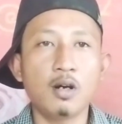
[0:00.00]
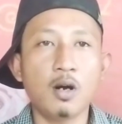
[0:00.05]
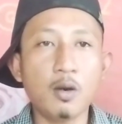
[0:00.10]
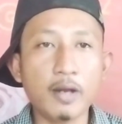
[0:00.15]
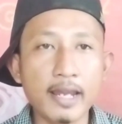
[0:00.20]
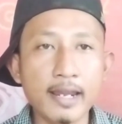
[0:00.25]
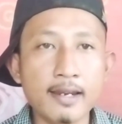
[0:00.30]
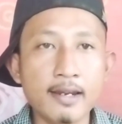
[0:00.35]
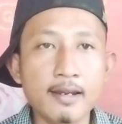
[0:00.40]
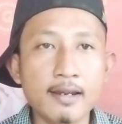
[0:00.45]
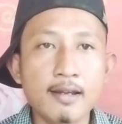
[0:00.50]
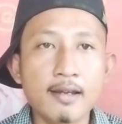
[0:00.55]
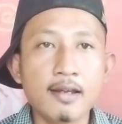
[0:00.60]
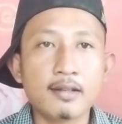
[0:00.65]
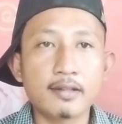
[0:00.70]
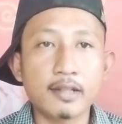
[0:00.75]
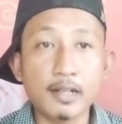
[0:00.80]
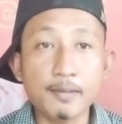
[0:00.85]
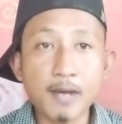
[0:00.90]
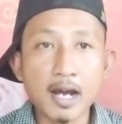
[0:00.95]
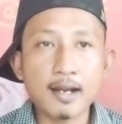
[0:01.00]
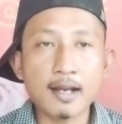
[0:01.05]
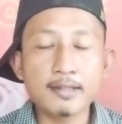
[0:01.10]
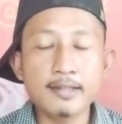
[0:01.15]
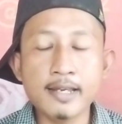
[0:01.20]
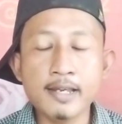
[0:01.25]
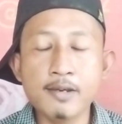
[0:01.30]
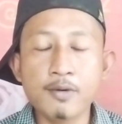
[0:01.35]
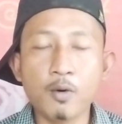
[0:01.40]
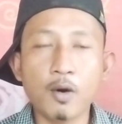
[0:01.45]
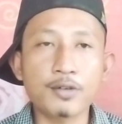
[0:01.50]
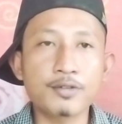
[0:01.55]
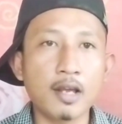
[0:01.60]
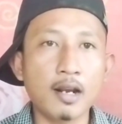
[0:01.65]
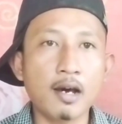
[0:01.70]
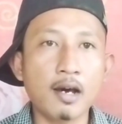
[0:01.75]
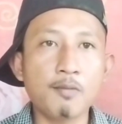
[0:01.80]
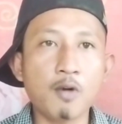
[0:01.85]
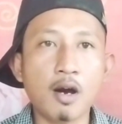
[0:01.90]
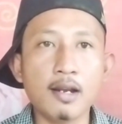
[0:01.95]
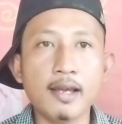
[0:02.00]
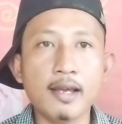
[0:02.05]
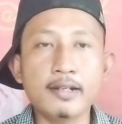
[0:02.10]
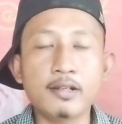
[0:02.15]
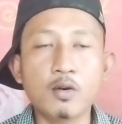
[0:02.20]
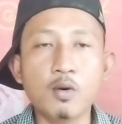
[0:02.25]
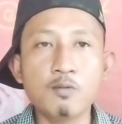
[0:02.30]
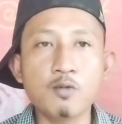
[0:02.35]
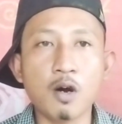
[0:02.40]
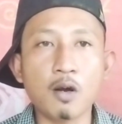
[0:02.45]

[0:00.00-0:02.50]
Oke, terima kasih. Wassalamualaikum